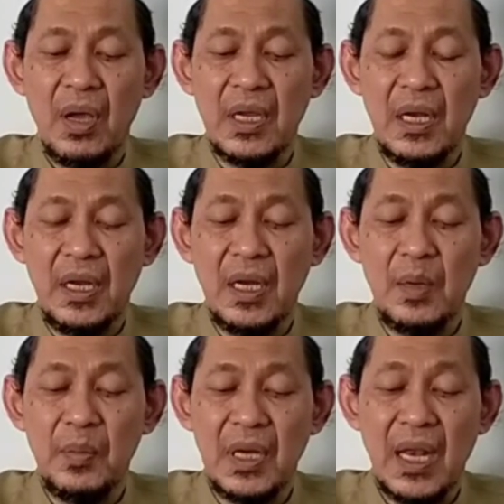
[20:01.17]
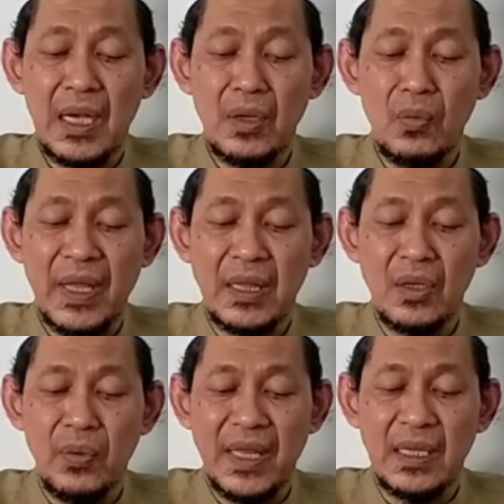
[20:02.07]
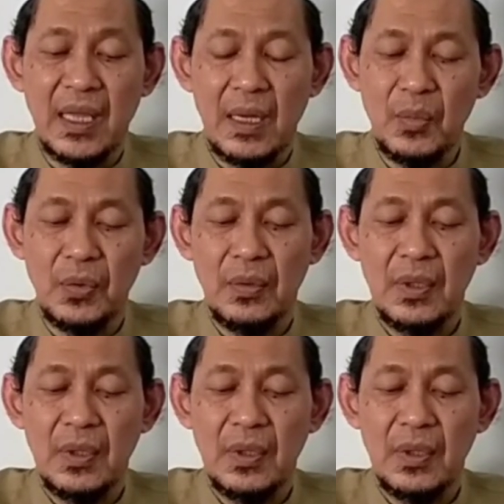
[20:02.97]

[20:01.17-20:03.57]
il ilmi lan nguwet-nguwet ngelmu